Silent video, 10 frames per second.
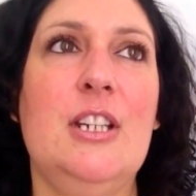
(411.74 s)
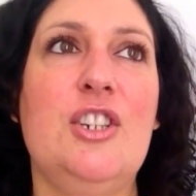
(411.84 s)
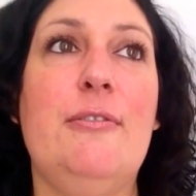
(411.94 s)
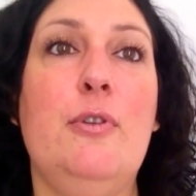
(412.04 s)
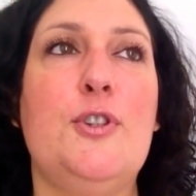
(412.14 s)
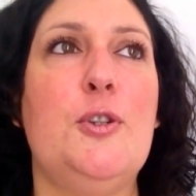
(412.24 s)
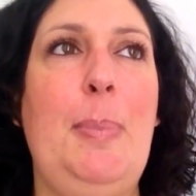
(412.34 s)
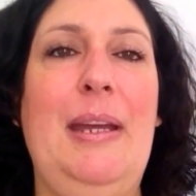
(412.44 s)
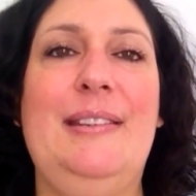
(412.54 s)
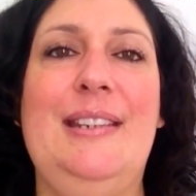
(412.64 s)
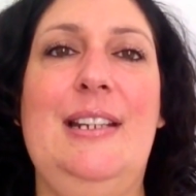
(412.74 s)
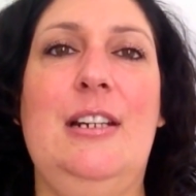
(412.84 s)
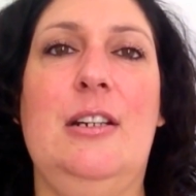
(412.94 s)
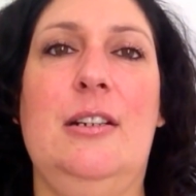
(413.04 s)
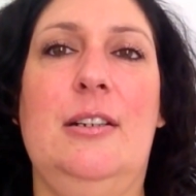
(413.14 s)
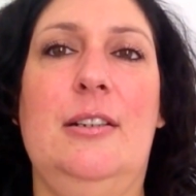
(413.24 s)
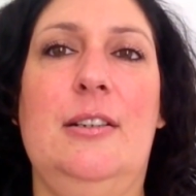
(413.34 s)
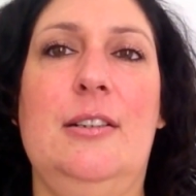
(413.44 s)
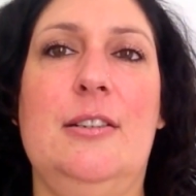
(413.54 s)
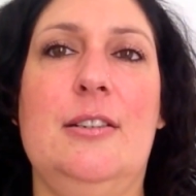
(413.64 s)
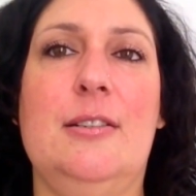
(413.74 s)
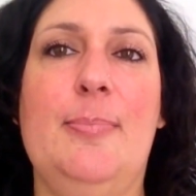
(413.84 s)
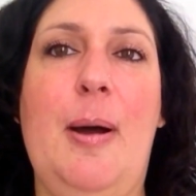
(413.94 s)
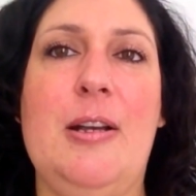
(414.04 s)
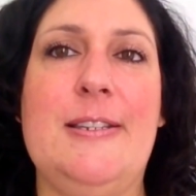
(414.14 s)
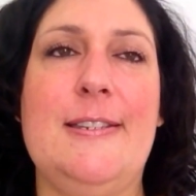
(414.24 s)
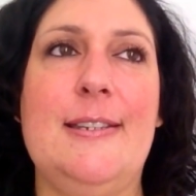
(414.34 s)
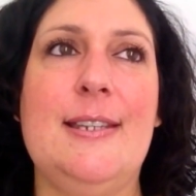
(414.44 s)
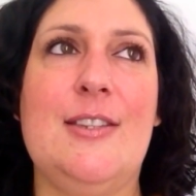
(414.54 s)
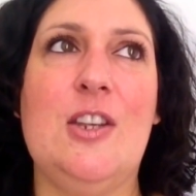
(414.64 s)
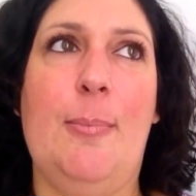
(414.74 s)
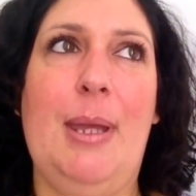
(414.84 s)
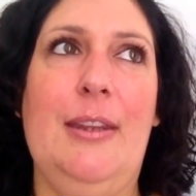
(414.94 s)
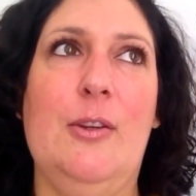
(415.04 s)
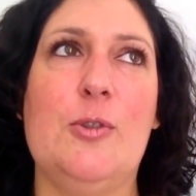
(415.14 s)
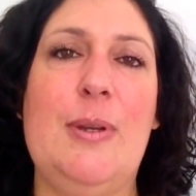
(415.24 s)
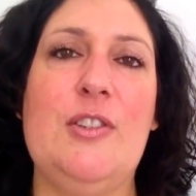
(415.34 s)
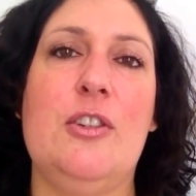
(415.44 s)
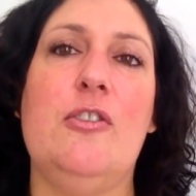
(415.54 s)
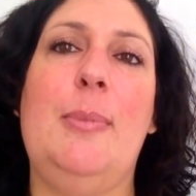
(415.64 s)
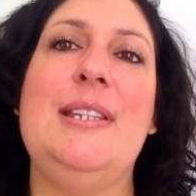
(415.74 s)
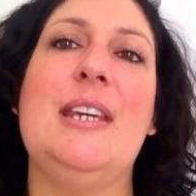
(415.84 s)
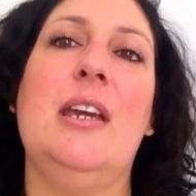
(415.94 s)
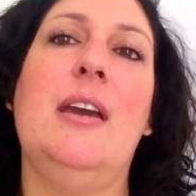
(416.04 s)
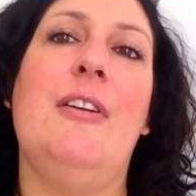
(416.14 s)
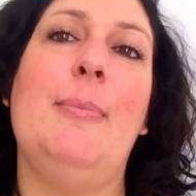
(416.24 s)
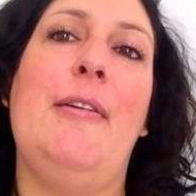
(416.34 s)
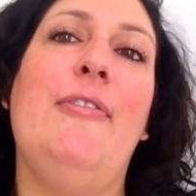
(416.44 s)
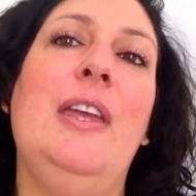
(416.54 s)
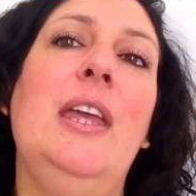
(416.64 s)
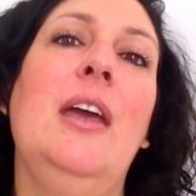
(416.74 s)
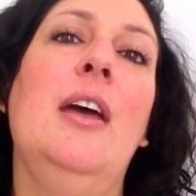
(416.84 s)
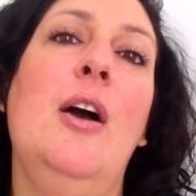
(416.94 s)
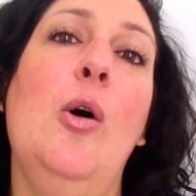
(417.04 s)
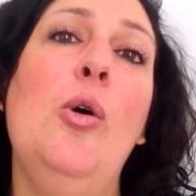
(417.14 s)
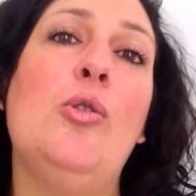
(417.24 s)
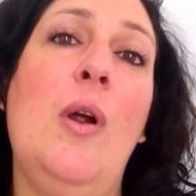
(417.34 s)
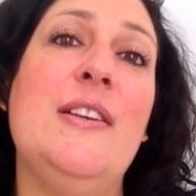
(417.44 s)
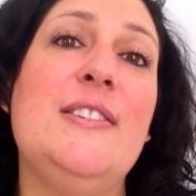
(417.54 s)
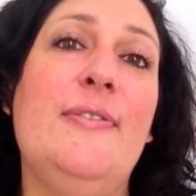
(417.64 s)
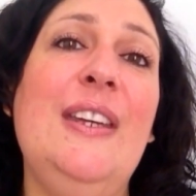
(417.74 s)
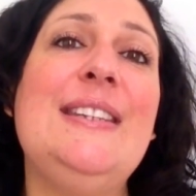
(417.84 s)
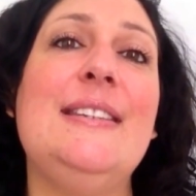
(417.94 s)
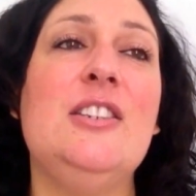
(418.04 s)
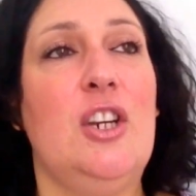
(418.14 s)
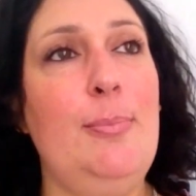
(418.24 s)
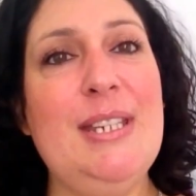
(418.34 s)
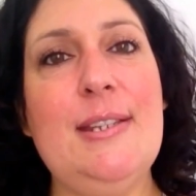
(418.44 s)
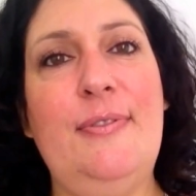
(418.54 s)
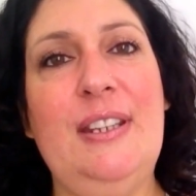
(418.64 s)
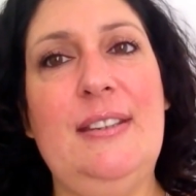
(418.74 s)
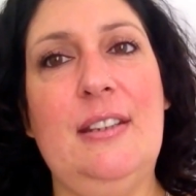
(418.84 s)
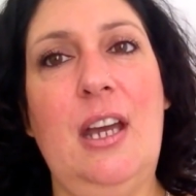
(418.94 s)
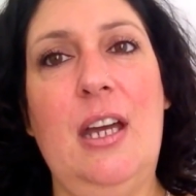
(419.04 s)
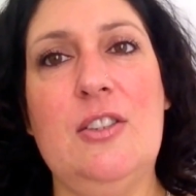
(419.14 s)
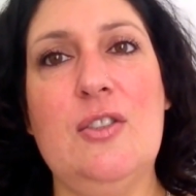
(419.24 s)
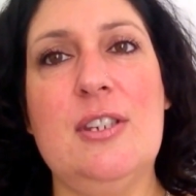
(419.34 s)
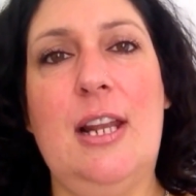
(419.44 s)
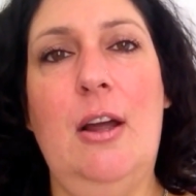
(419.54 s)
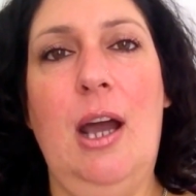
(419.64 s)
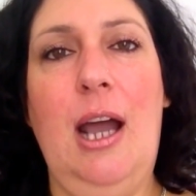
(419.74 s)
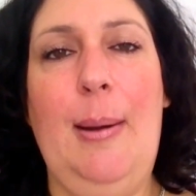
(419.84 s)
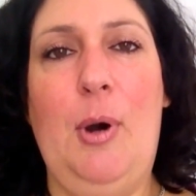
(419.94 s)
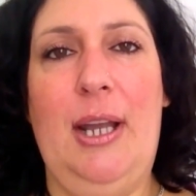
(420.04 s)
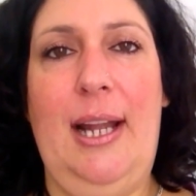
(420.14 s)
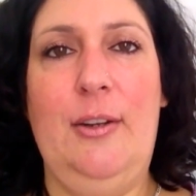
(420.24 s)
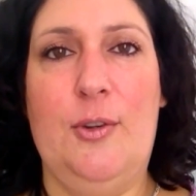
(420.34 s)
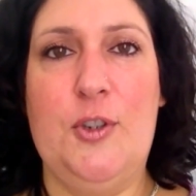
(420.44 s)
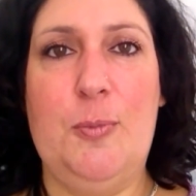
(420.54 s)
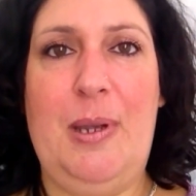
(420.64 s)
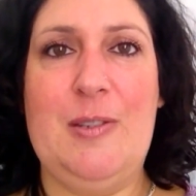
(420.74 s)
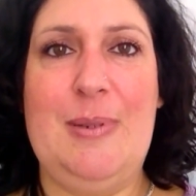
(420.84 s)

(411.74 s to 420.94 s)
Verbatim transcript: j'ai vu un super deal euh, passer cette semaine. Donc, je pense que je vais m'inscrire avec ma fille au CrossFit chez Miss Fit sur Saint-Laurent à Montréal. Il y a un super